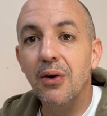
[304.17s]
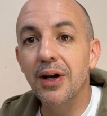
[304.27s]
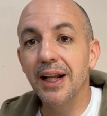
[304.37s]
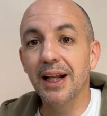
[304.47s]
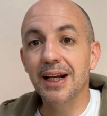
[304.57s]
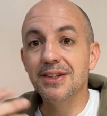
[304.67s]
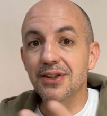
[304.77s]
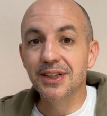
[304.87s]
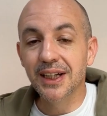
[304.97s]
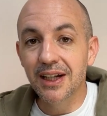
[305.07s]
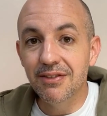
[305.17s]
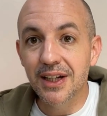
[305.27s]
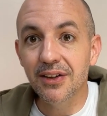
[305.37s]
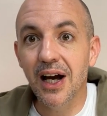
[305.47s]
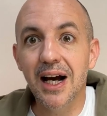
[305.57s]
on a tendance très
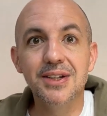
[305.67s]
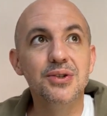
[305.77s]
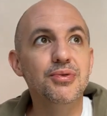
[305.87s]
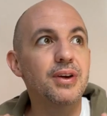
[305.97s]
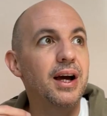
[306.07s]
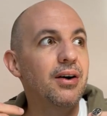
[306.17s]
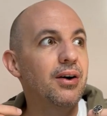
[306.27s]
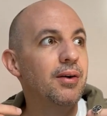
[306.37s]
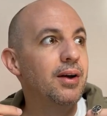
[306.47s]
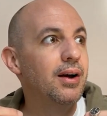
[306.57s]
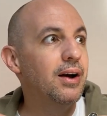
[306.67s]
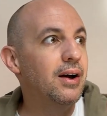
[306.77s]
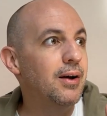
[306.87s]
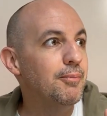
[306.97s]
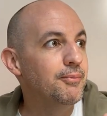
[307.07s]
vite à se faire
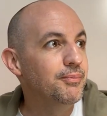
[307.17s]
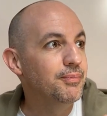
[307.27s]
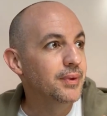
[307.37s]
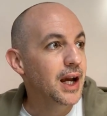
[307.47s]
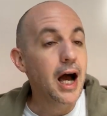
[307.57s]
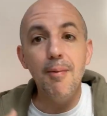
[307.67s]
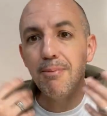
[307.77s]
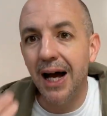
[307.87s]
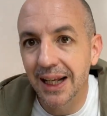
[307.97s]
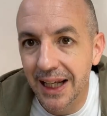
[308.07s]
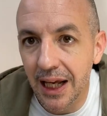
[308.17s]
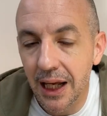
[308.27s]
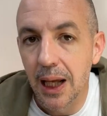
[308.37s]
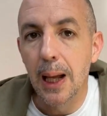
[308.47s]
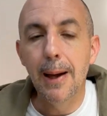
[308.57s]
euh, embarquer
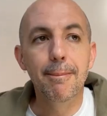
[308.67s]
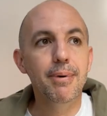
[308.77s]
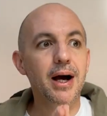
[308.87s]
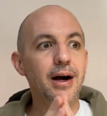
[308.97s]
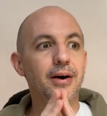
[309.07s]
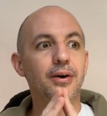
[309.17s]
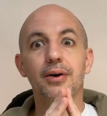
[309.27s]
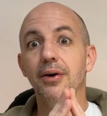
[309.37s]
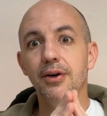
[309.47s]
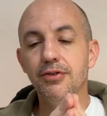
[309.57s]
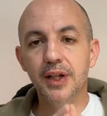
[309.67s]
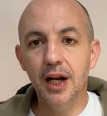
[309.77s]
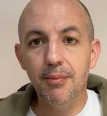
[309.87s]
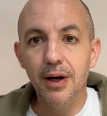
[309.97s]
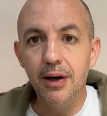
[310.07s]
par euh,
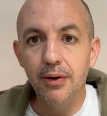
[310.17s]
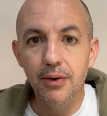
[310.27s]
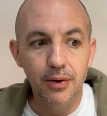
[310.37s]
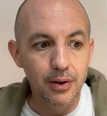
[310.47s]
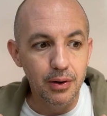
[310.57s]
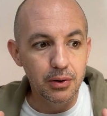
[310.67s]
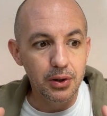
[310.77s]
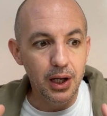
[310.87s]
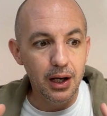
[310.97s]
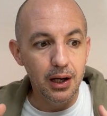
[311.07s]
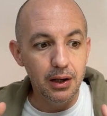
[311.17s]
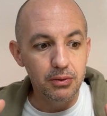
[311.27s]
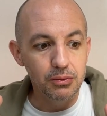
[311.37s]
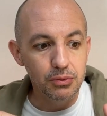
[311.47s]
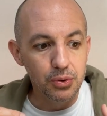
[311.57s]
finalement
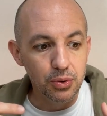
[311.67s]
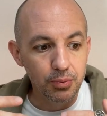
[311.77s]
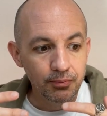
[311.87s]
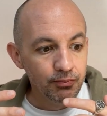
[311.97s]
euh,